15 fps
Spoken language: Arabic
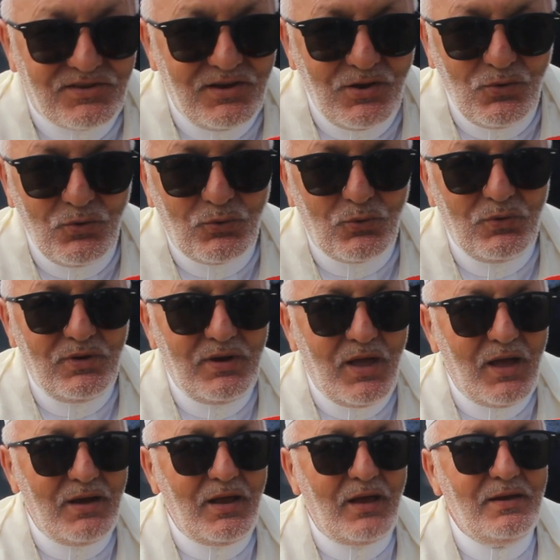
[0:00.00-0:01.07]
اللي يكون
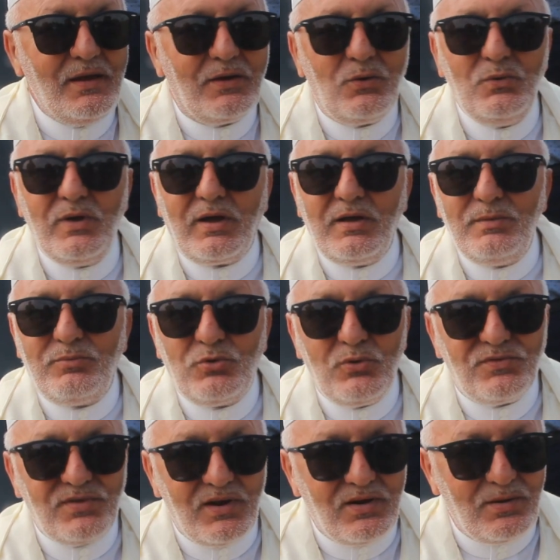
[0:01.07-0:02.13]
هنا لان كنا كنمشيو حتى